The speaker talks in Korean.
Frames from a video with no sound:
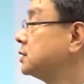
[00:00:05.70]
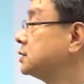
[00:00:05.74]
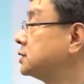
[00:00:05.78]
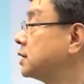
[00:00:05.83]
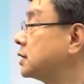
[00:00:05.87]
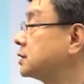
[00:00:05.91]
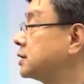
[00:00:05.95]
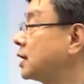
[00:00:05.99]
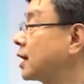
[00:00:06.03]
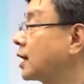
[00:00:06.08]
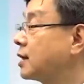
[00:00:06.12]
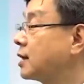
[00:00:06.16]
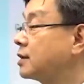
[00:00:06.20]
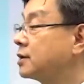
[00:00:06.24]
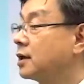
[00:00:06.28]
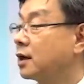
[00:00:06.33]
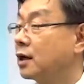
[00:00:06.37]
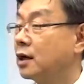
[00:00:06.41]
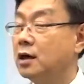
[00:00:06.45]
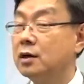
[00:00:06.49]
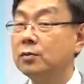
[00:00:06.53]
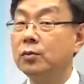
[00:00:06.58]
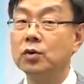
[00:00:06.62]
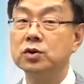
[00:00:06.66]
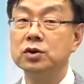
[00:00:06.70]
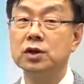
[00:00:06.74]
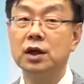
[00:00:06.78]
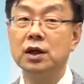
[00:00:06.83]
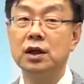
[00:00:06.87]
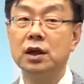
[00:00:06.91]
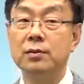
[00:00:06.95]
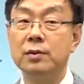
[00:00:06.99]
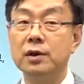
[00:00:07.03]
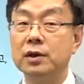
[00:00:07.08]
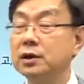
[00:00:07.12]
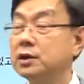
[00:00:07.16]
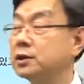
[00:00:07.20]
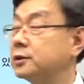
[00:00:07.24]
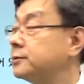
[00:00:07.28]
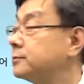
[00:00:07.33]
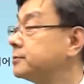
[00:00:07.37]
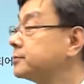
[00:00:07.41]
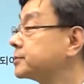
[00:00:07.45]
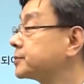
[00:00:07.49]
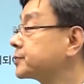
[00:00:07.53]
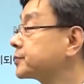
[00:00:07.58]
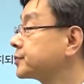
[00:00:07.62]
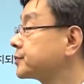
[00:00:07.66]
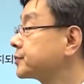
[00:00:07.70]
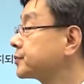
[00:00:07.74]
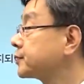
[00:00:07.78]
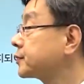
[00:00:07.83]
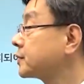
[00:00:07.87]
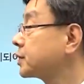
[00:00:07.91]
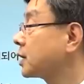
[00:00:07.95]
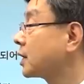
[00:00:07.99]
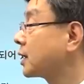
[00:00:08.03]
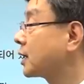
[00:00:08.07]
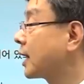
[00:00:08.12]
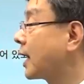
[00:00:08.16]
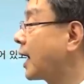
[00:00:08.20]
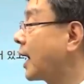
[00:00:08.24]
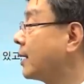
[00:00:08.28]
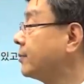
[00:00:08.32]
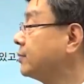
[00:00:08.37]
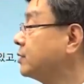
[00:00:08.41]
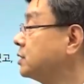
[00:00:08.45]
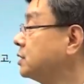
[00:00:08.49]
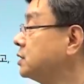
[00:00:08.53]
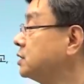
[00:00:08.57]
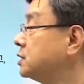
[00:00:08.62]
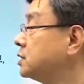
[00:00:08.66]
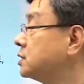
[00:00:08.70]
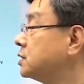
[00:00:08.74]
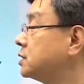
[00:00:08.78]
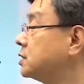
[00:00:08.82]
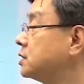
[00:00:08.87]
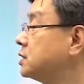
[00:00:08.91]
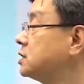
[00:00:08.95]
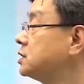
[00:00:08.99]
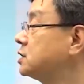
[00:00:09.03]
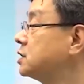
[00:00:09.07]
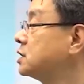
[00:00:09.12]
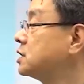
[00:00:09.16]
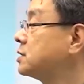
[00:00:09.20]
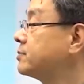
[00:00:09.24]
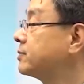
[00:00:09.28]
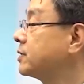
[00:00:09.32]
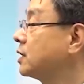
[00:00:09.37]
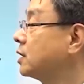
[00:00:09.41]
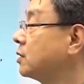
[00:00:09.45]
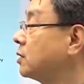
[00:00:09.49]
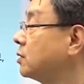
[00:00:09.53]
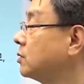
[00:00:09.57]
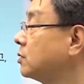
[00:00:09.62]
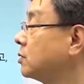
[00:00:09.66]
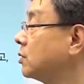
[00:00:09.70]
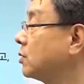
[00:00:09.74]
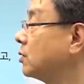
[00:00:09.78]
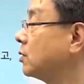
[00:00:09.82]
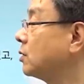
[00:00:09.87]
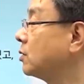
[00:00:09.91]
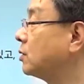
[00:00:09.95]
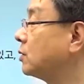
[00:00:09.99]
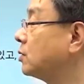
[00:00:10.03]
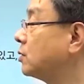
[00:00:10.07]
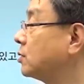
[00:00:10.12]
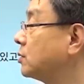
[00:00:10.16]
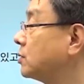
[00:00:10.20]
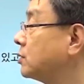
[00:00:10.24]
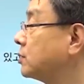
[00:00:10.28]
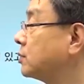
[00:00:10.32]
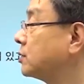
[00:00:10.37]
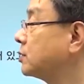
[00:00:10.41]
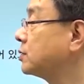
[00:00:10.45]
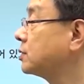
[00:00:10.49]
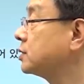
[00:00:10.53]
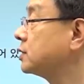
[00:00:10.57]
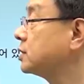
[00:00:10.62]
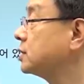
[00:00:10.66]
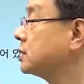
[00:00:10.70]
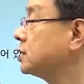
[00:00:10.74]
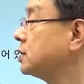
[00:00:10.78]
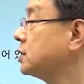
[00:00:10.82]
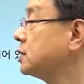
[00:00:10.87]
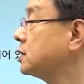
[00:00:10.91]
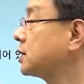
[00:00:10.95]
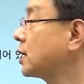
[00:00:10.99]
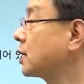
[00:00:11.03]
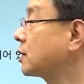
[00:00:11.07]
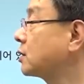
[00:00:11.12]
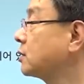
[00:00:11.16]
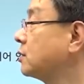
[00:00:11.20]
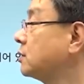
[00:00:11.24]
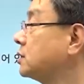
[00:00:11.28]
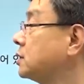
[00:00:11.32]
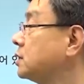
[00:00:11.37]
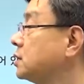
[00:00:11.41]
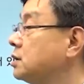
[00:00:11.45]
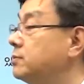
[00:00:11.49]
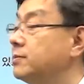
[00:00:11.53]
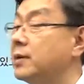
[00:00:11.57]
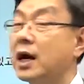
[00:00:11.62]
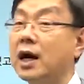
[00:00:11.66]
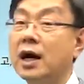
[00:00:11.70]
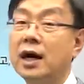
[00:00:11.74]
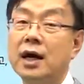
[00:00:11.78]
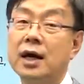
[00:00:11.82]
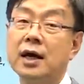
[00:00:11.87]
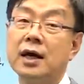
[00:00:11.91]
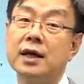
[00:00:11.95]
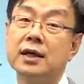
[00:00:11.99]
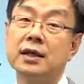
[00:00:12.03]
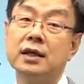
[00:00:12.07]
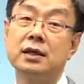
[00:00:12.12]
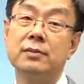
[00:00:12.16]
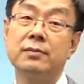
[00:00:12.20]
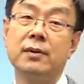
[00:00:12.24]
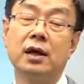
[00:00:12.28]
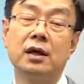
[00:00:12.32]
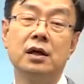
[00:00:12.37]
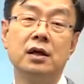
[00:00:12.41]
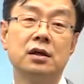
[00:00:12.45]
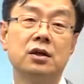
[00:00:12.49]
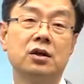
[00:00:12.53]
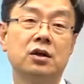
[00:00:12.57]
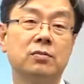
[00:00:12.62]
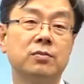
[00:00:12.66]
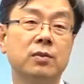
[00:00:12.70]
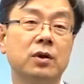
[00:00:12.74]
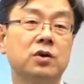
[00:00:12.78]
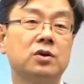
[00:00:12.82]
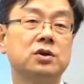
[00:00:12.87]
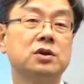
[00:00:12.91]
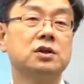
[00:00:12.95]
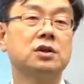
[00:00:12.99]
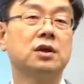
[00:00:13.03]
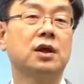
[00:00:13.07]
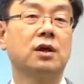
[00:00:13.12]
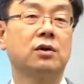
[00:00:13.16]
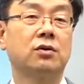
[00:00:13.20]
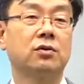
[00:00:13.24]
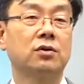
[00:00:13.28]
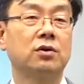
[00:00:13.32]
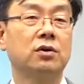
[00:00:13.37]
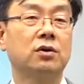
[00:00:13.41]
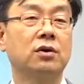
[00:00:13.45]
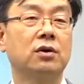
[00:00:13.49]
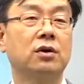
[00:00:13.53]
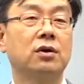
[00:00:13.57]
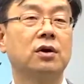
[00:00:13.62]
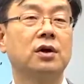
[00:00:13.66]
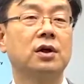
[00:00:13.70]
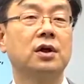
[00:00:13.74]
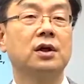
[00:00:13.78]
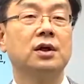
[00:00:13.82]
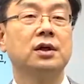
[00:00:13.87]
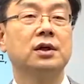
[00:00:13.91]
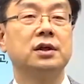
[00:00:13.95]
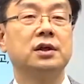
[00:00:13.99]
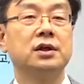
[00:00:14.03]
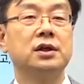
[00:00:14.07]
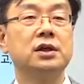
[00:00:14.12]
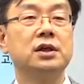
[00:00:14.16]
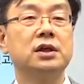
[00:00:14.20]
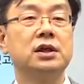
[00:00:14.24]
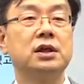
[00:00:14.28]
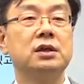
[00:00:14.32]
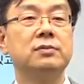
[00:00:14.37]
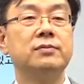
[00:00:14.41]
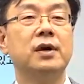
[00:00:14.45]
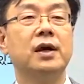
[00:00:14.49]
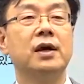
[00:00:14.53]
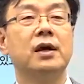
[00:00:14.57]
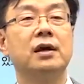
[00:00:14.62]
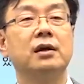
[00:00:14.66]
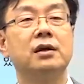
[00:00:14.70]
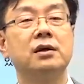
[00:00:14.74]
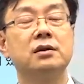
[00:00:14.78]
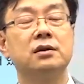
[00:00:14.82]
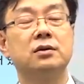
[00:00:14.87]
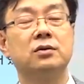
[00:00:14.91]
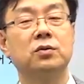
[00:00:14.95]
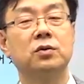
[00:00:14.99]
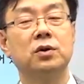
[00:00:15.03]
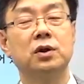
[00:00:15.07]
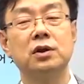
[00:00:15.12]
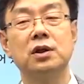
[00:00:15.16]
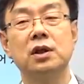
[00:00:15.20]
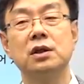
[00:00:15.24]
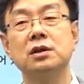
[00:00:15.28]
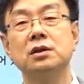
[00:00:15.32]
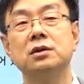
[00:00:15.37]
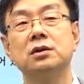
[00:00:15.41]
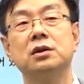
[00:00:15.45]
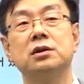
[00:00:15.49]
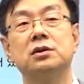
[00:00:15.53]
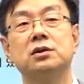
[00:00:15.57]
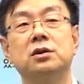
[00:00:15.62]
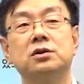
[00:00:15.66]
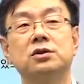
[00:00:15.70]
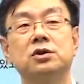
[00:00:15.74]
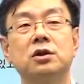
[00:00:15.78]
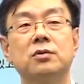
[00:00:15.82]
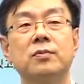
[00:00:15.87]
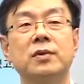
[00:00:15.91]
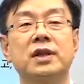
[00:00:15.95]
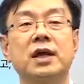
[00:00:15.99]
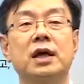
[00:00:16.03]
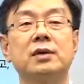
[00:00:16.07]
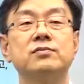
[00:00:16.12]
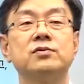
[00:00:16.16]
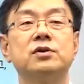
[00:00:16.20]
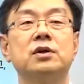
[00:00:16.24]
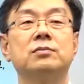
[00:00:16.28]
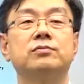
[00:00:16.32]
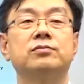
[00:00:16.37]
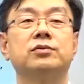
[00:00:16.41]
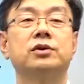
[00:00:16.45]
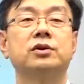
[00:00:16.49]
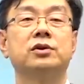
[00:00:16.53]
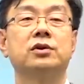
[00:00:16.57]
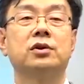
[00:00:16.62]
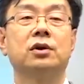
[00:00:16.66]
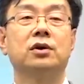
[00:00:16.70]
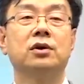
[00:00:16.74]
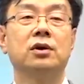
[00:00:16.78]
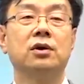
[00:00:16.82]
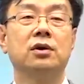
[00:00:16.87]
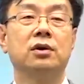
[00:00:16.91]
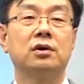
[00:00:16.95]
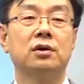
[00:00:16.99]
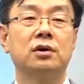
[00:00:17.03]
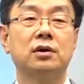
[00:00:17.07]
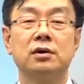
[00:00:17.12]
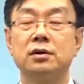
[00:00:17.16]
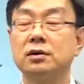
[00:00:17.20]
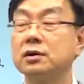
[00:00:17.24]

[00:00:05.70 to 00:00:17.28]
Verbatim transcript: 자, 잠깐 사례를 보시게 되면은 갑은 2014년도 이 사건 임야, 임야를 경매로 취득했고요. 이 임야에는 오래된 거죠. 1940년부터